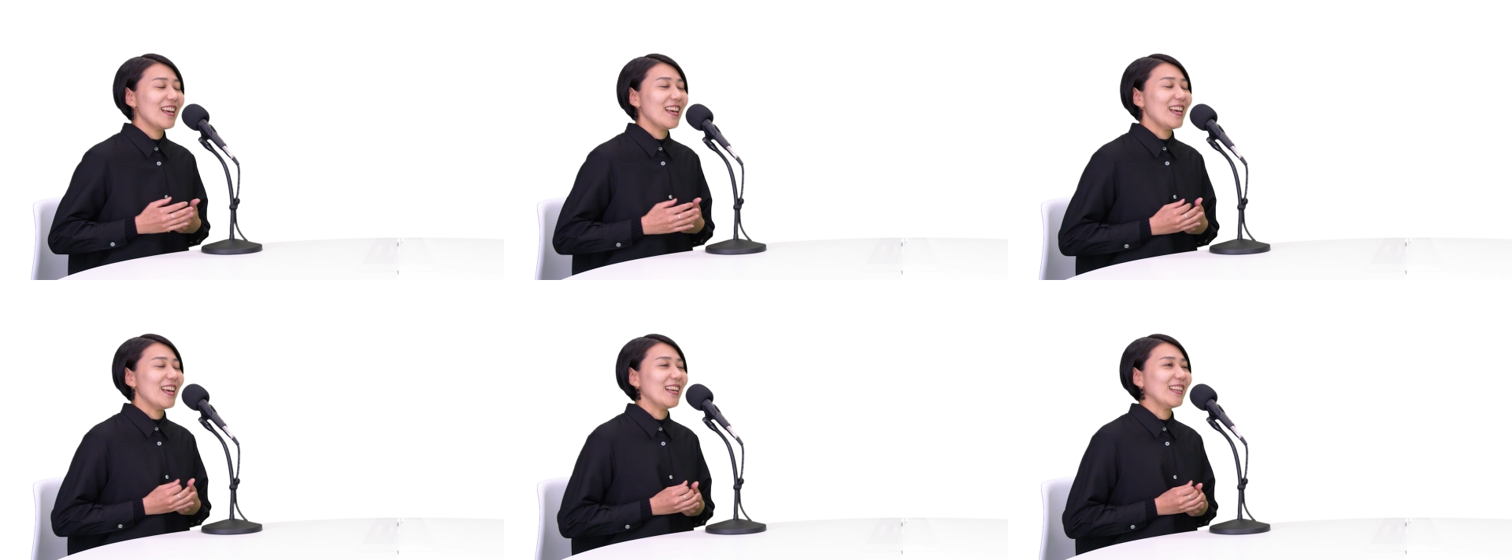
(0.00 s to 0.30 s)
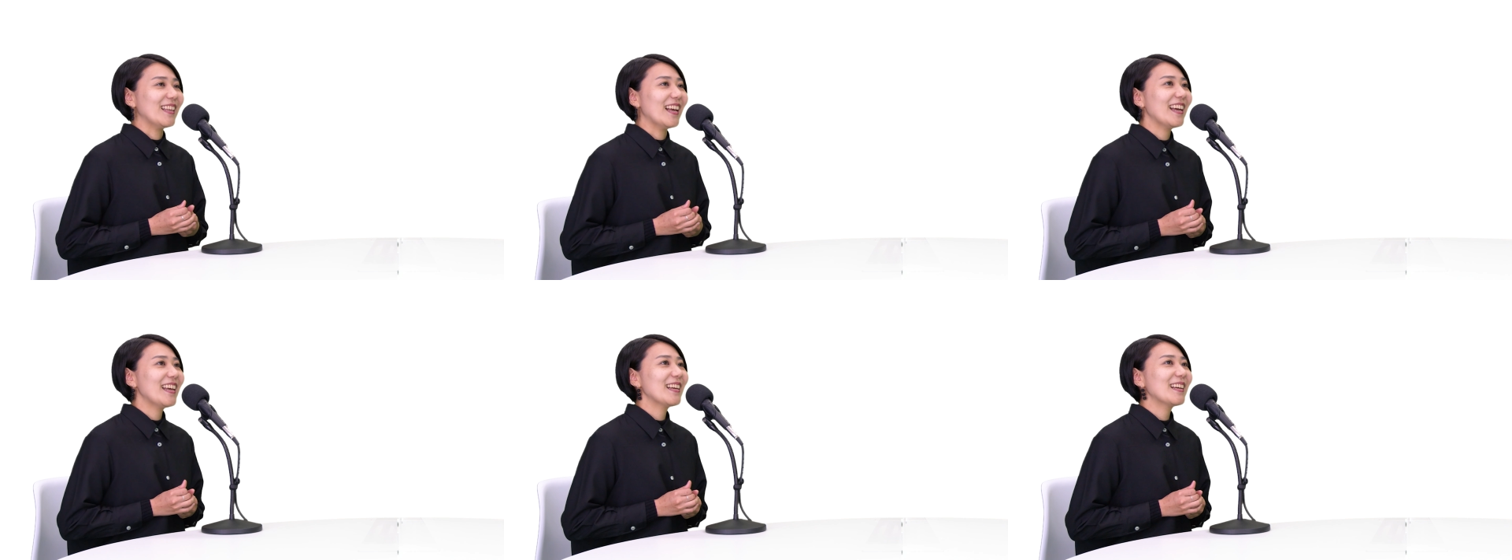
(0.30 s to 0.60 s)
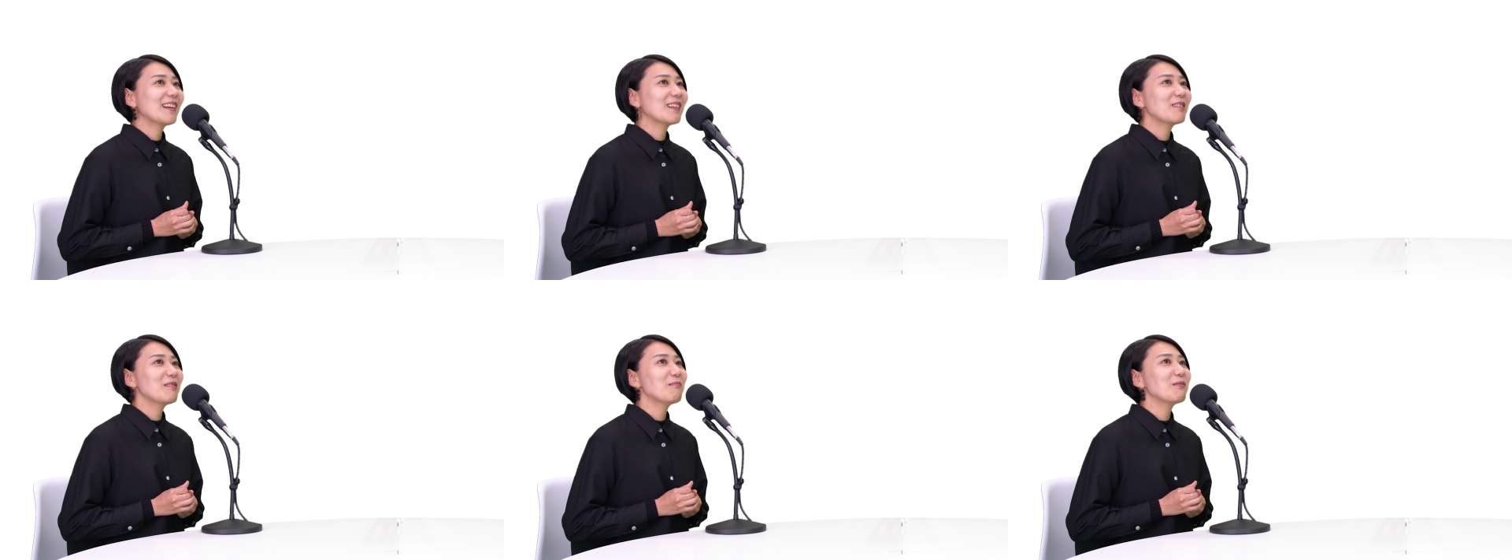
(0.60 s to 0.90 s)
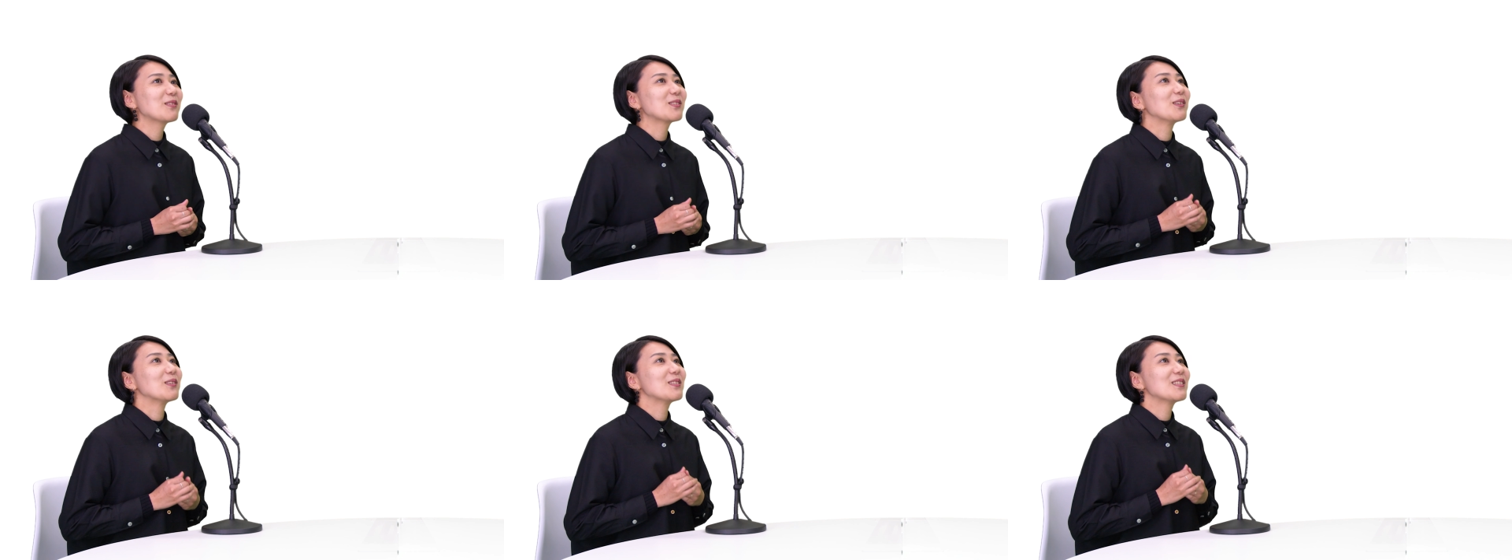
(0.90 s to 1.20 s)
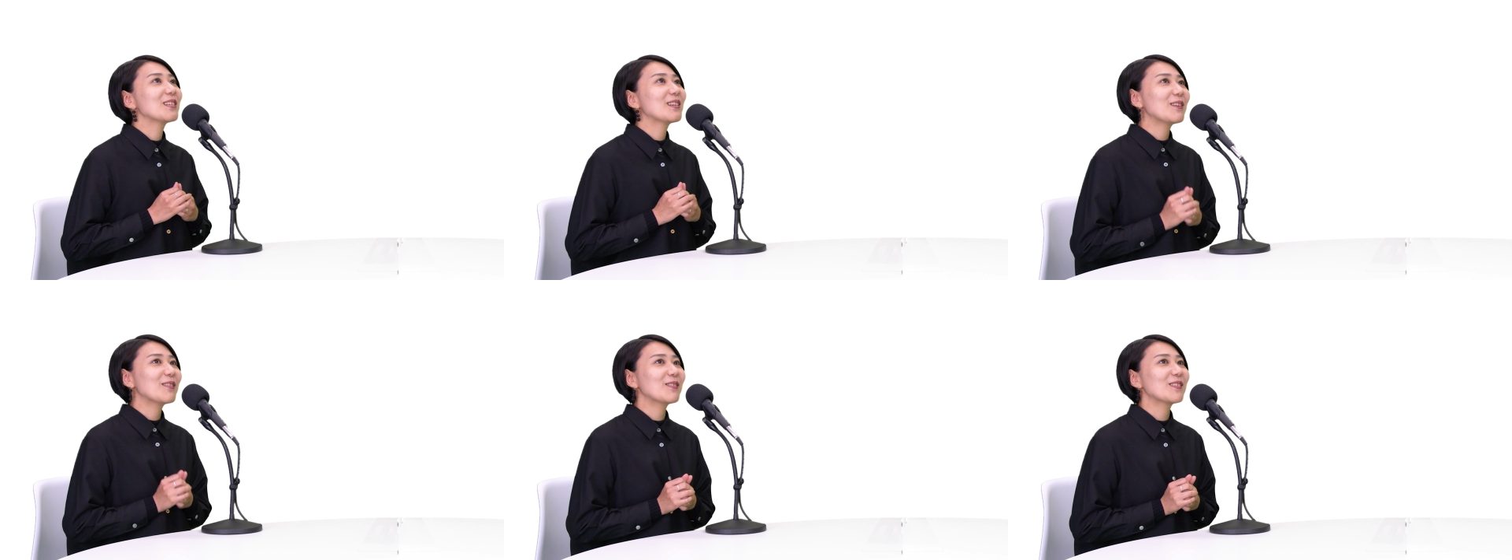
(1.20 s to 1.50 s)
えー、大学も
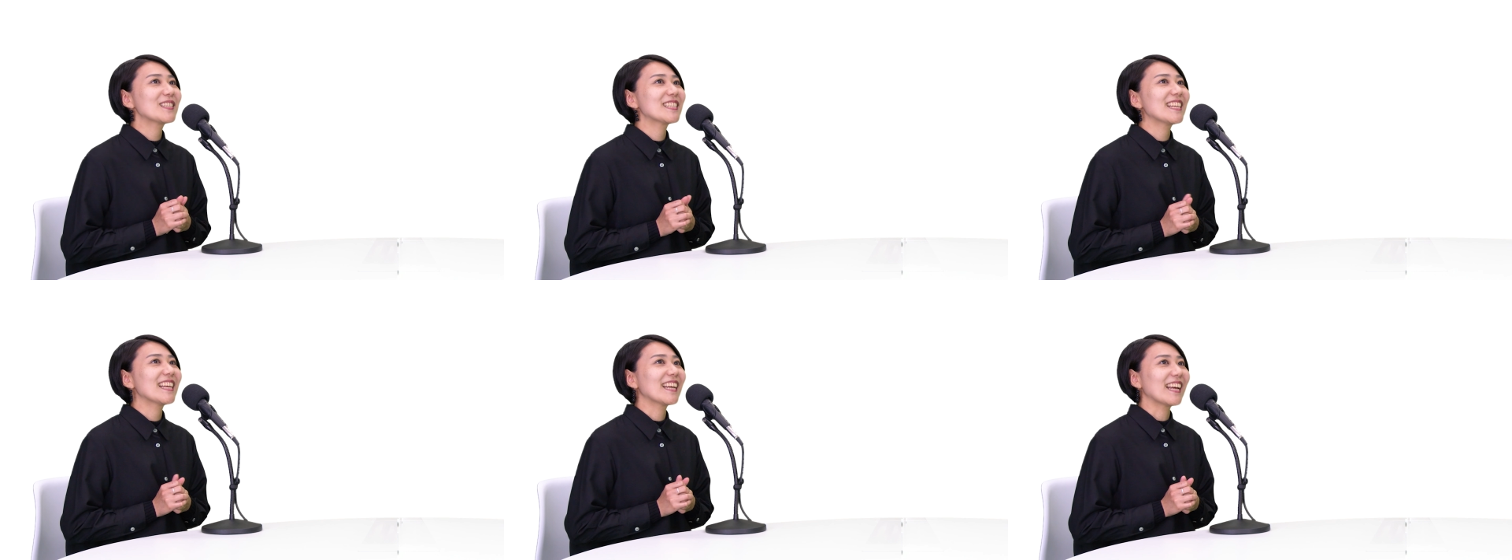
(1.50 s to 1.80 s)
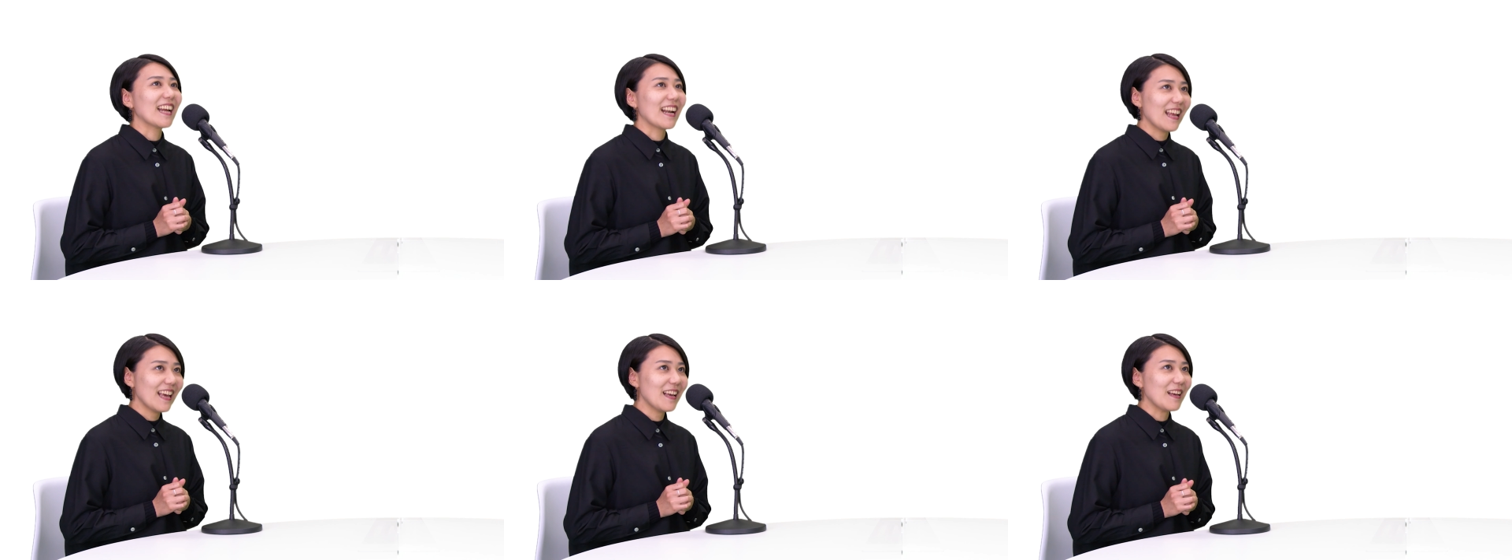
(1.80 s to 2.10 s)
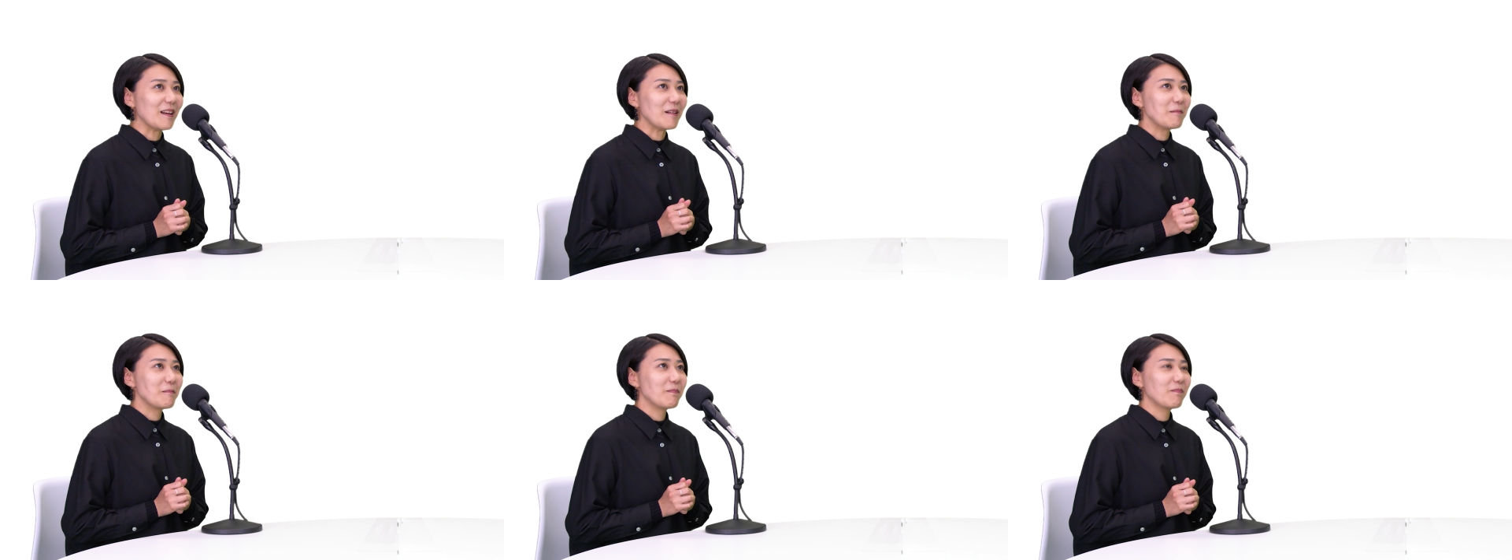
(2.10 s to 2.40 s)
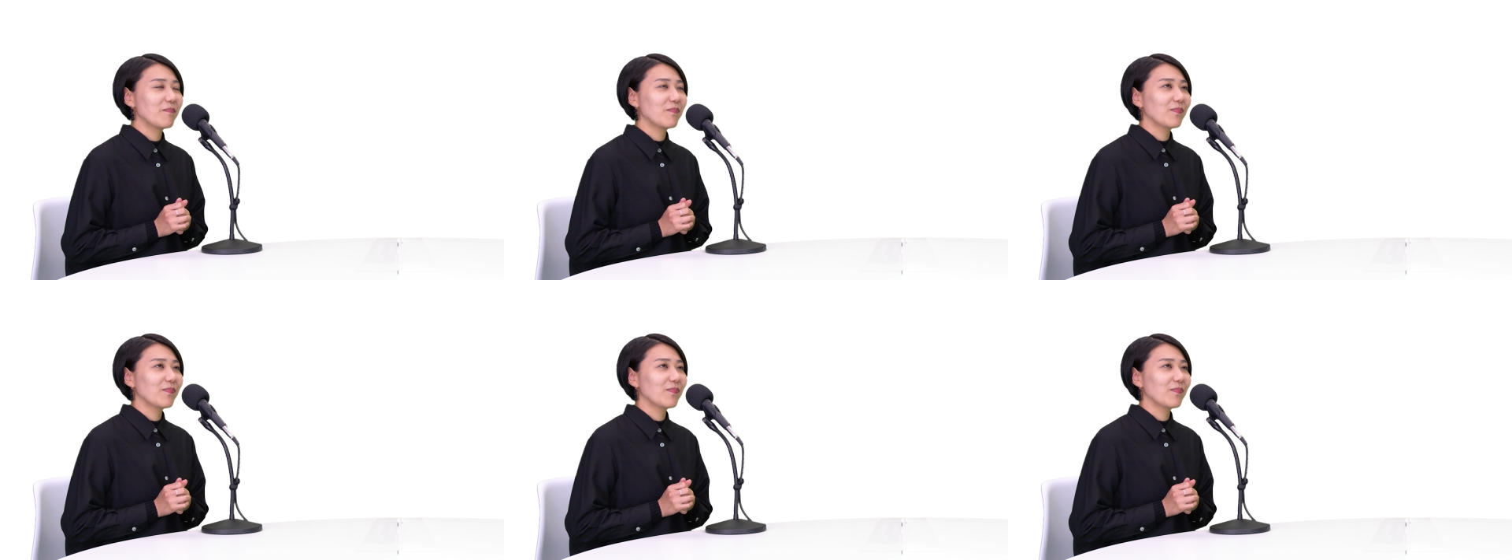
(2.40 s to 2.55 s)
卒業してから